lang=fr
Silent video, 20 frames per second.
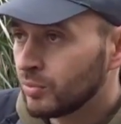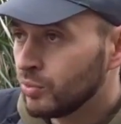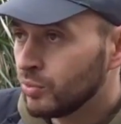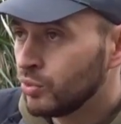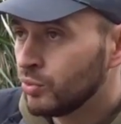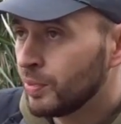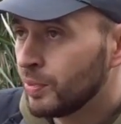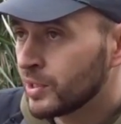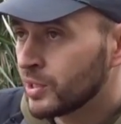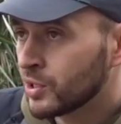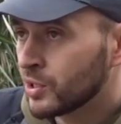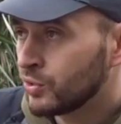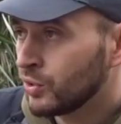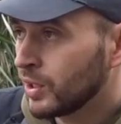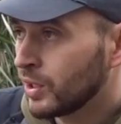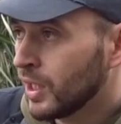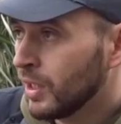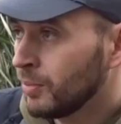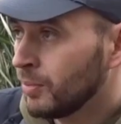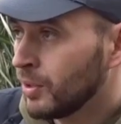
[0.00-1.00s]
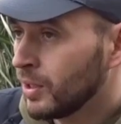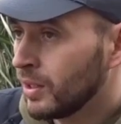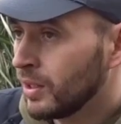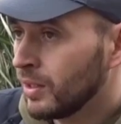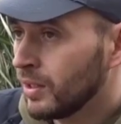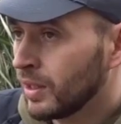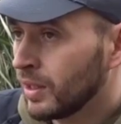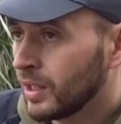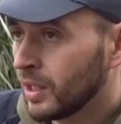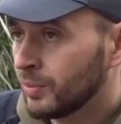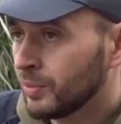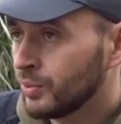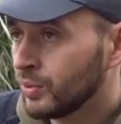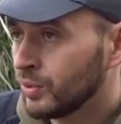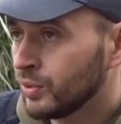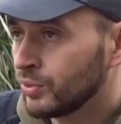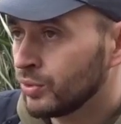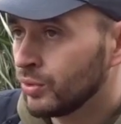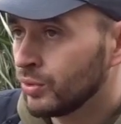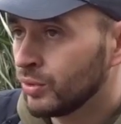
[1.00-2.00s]
beaucoup de passage de carpe, la, carpe
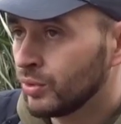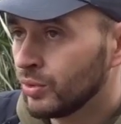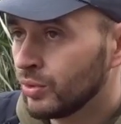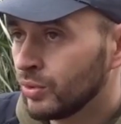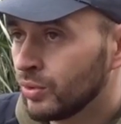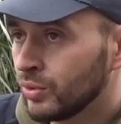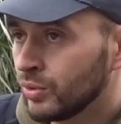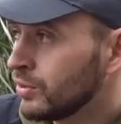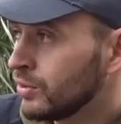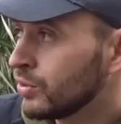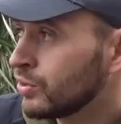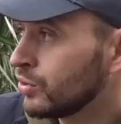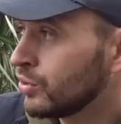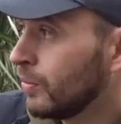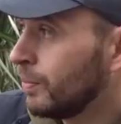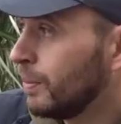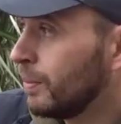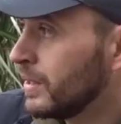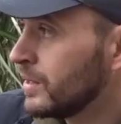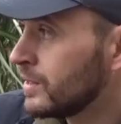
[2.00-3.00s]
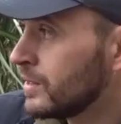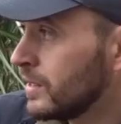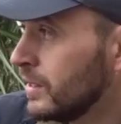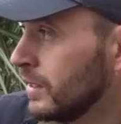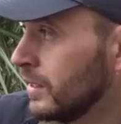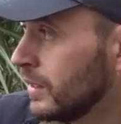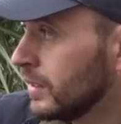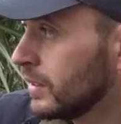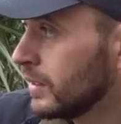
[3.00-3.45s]
se, se stoppe pas ici.